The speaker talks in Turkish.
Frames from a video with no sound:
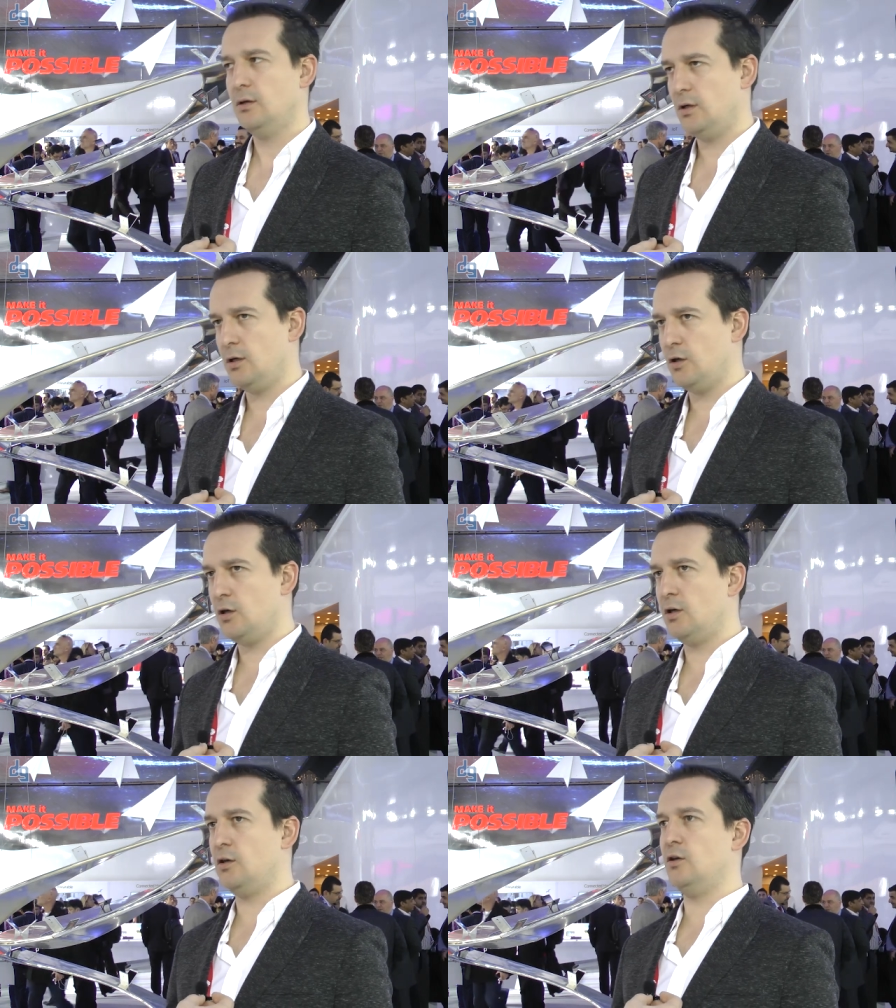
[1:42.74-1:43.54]

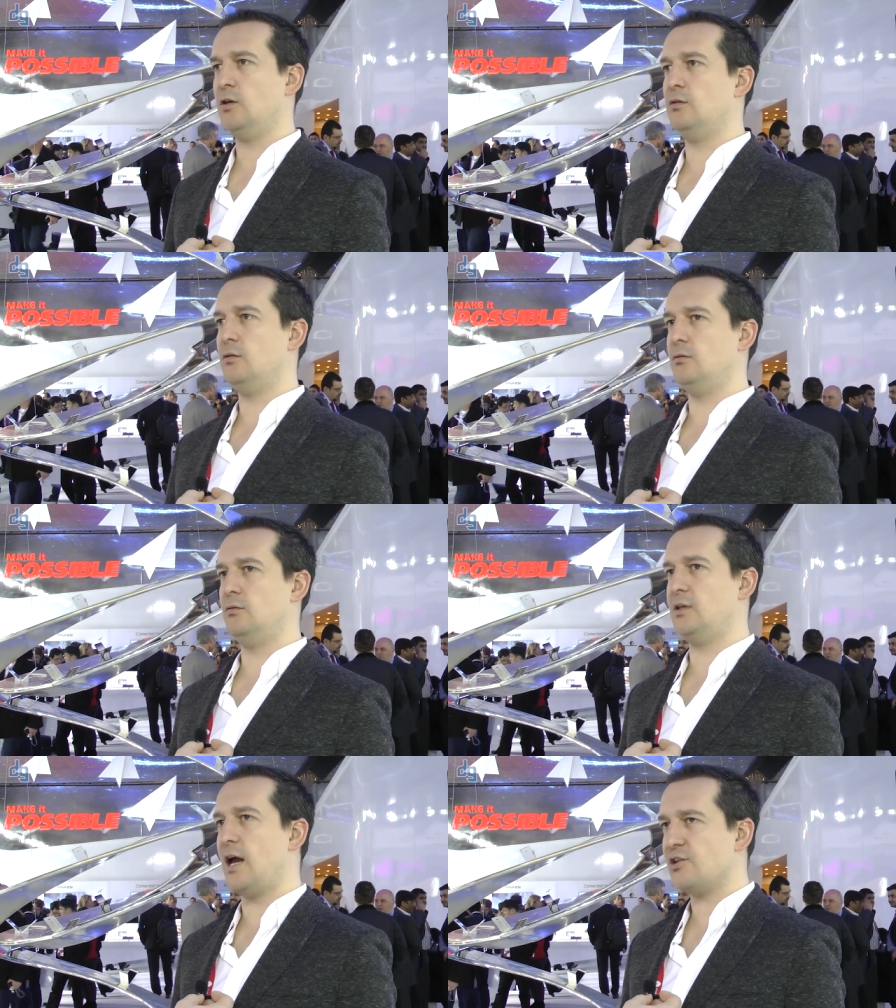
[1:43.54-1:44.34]
Ee,
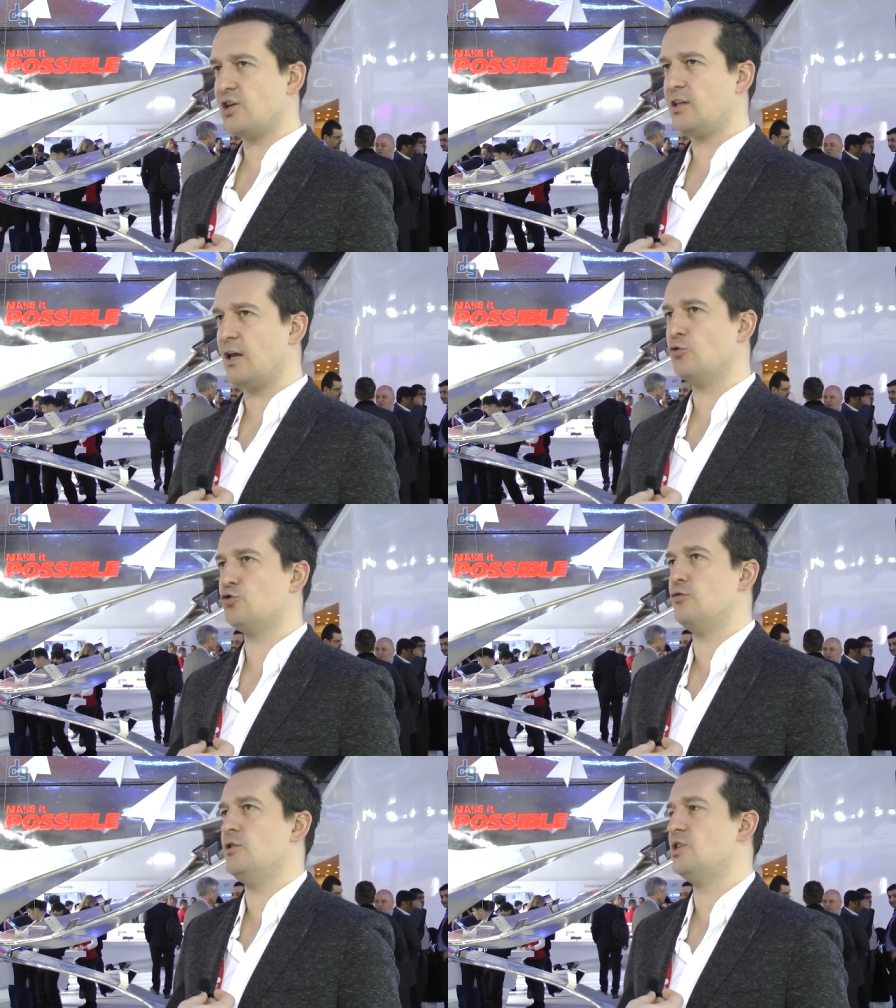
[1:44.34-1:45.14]
gerçekten
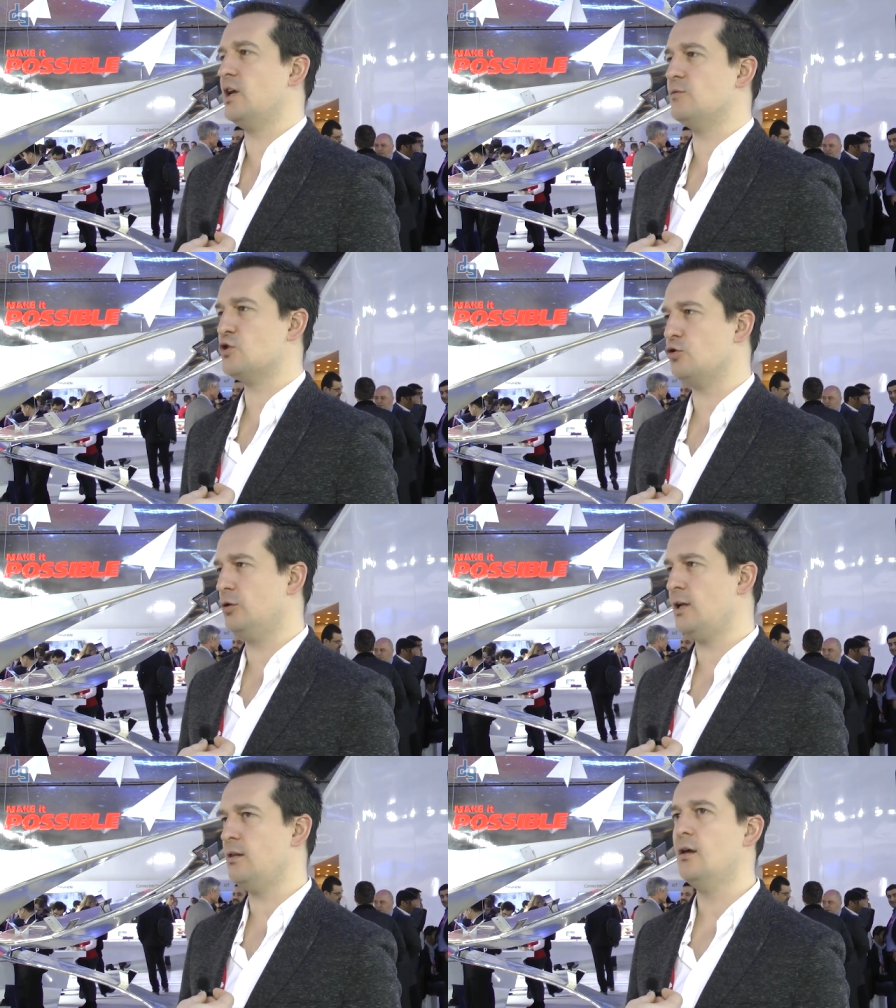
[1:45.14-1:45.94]
güçlü bir işlemcisi
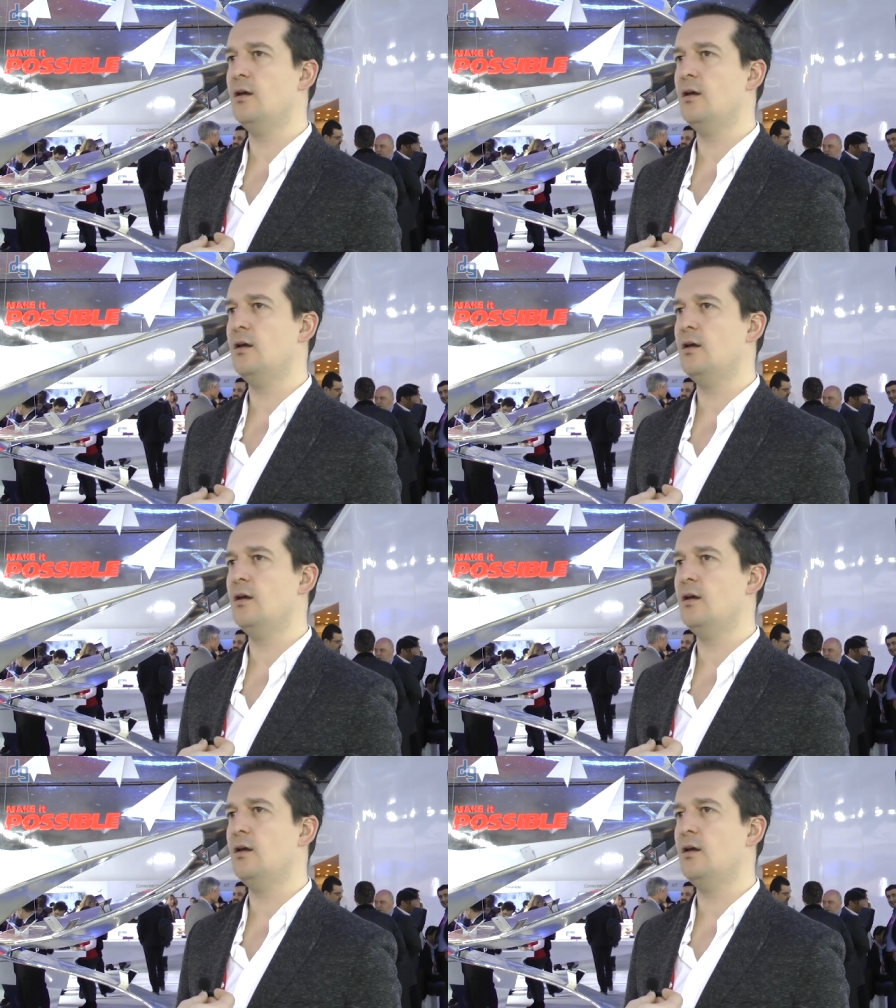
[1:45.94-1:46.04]
olan